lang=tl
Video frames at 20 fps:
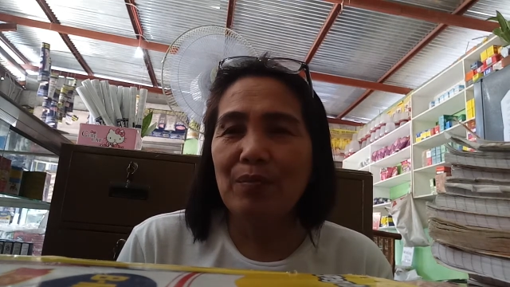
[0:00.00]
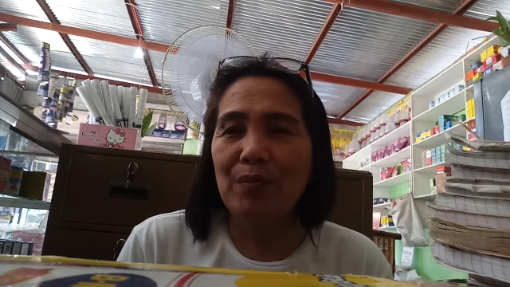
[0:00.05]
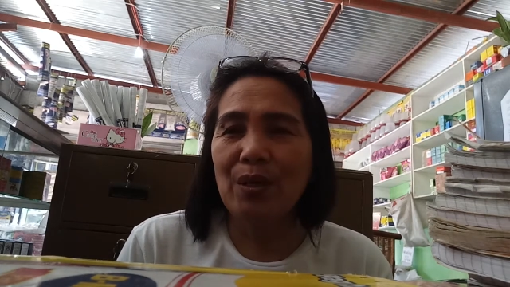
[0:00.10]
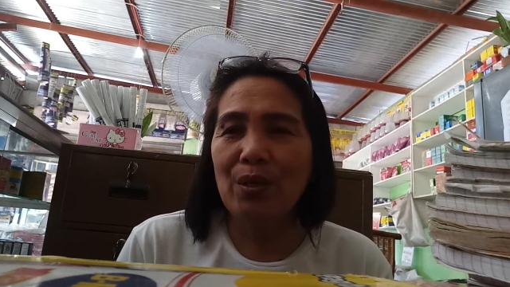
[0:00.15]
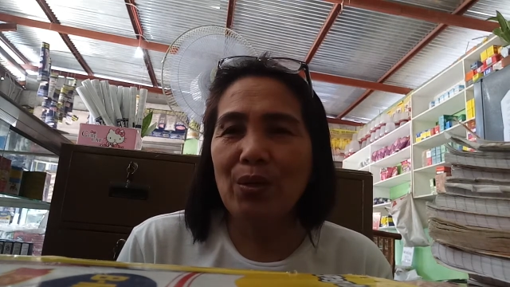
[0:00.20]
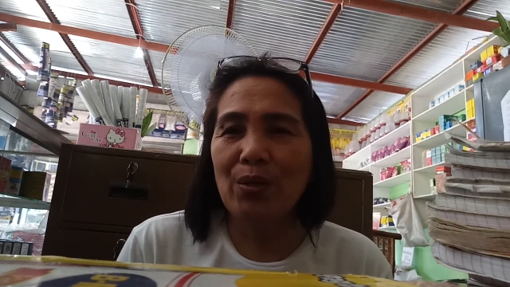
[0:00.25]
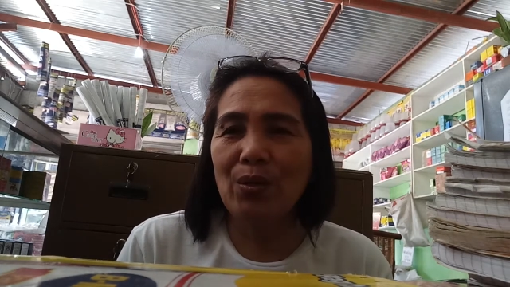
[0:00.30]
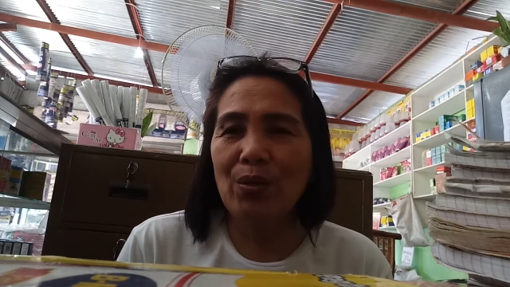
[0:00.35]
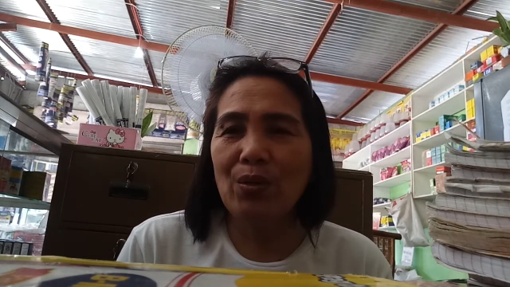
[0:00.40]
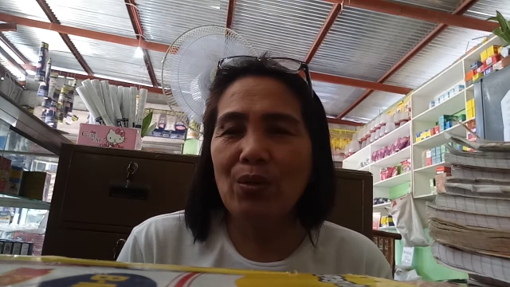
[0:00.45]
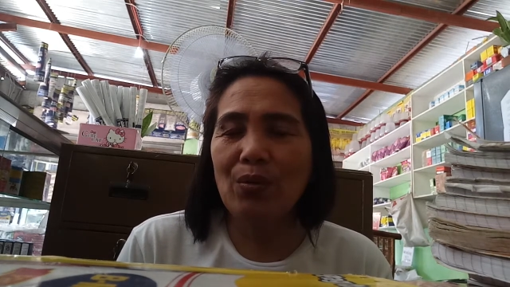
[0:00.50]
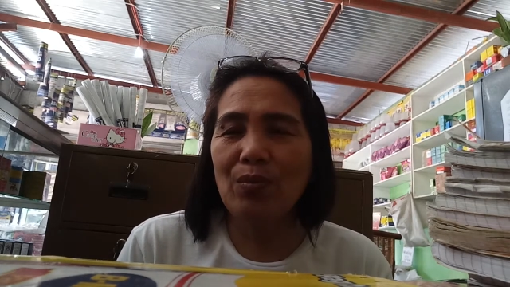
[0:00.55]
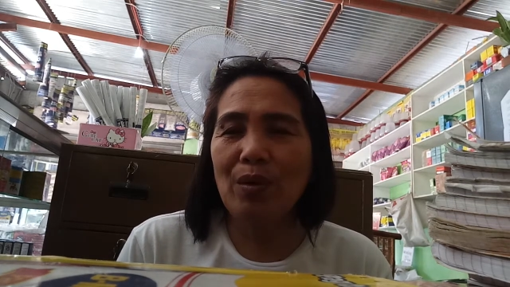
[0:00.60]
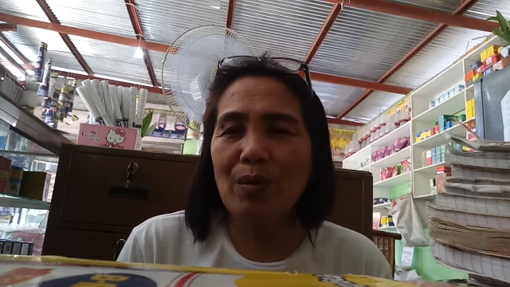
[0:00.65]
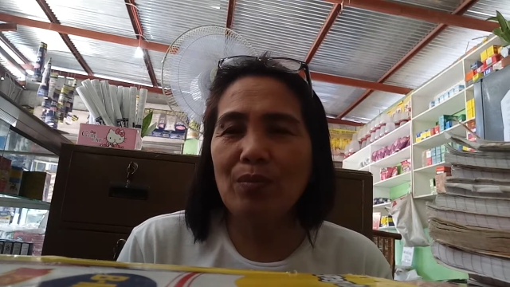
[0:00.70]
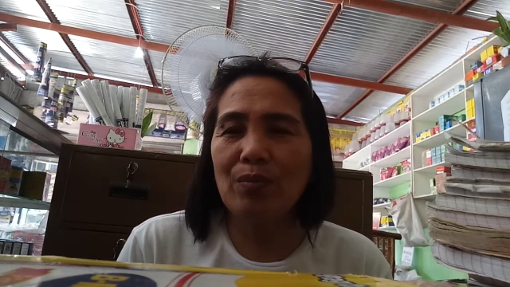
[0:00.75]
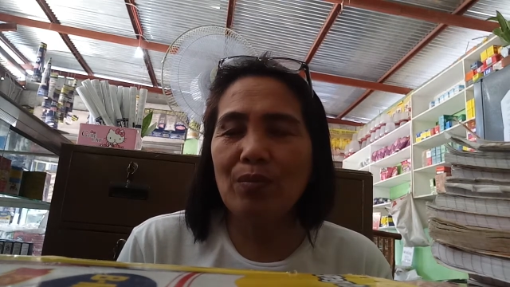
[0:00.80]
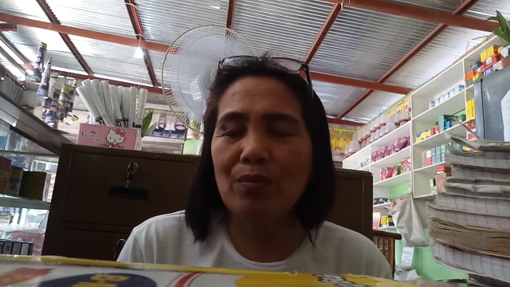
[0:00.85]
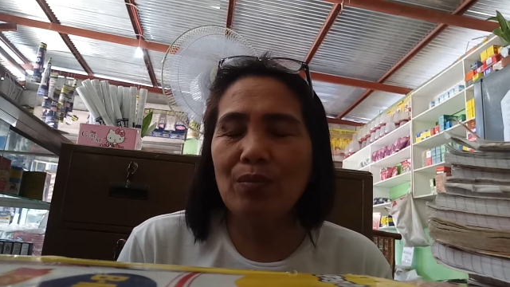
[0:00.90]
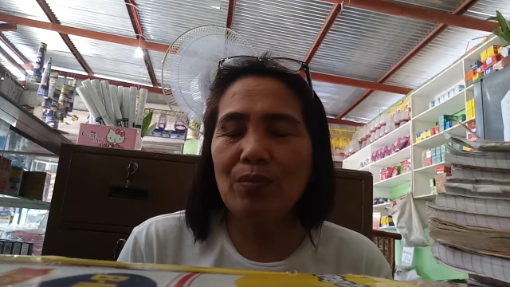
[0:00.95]
pero
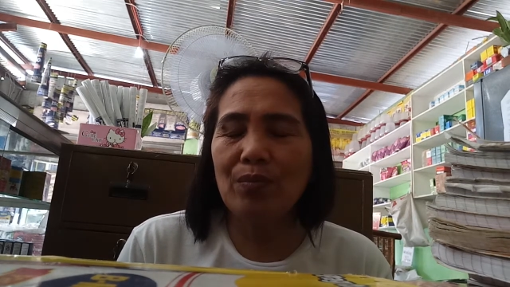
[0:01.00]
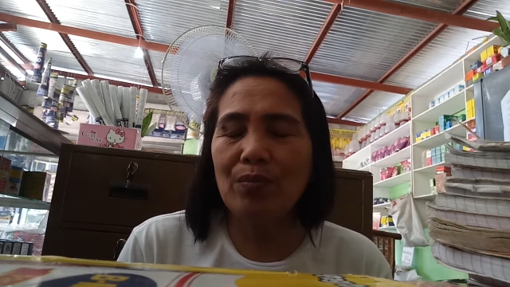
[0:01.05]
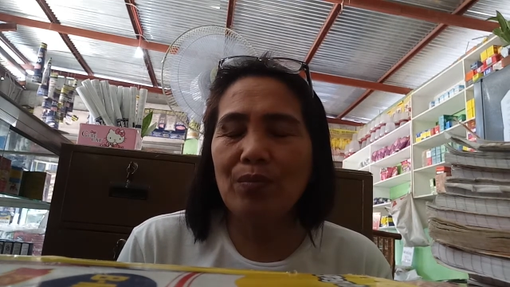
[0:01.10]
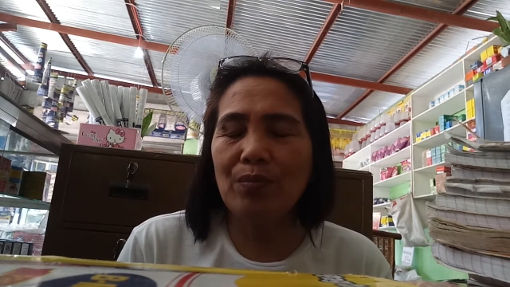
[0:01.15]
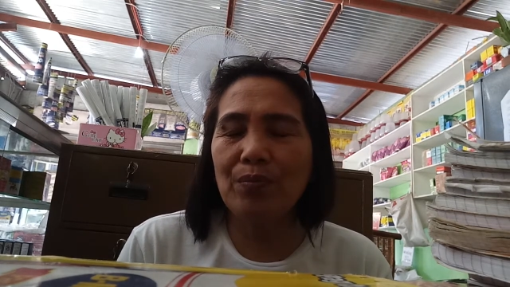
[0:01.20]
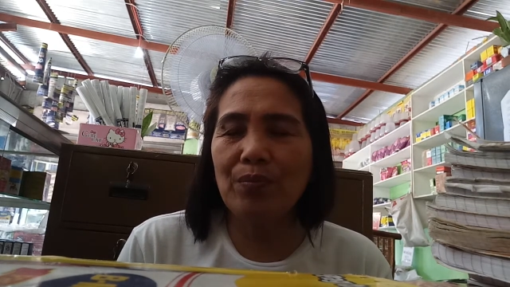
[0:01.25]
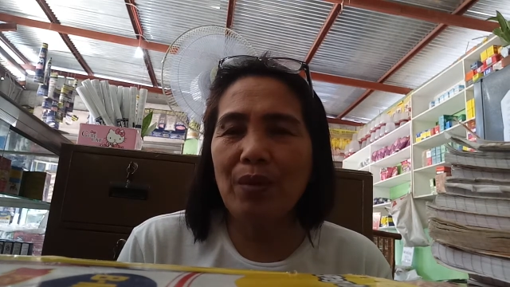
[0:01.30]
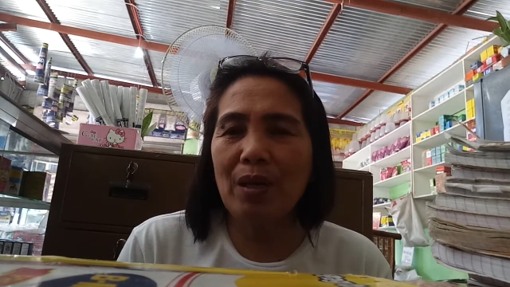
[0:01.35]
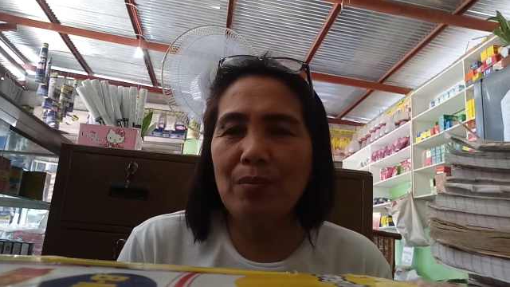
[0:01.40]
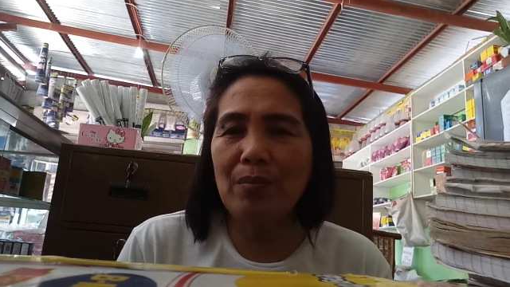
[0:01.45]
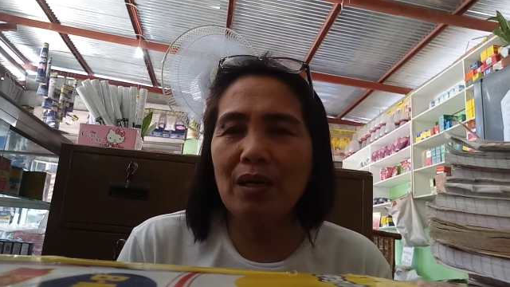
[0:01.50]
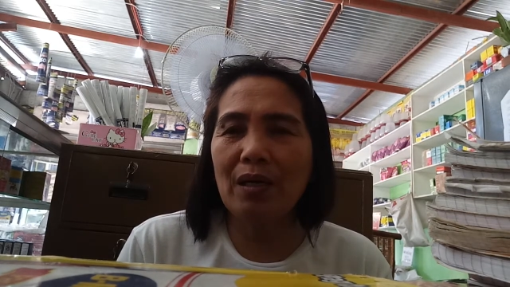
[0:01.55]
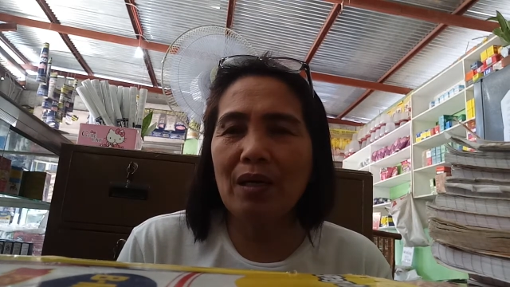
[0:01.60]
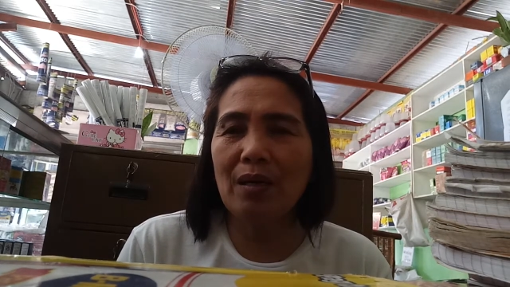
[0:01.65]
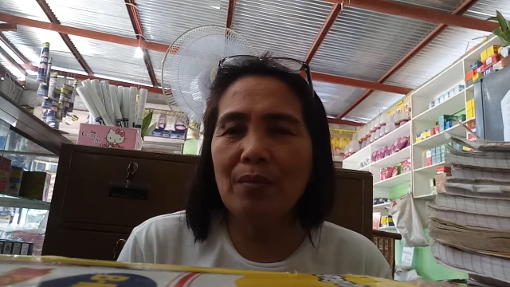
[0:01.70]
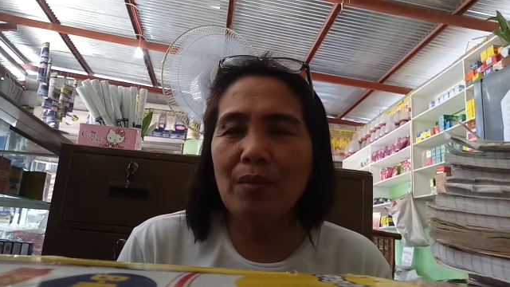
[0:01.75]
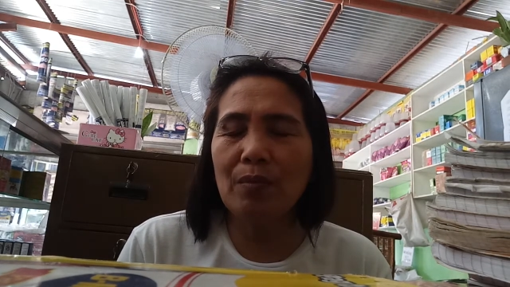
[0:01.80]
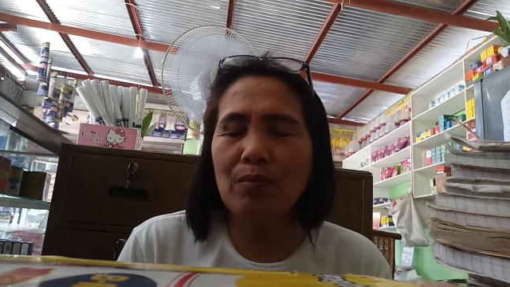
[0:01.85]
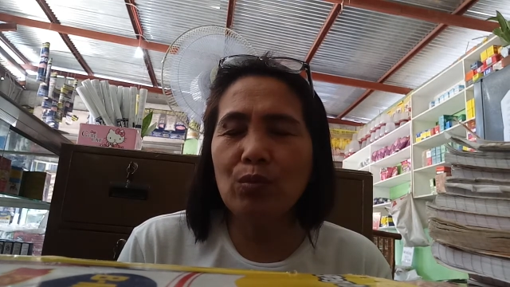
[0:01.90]
may mga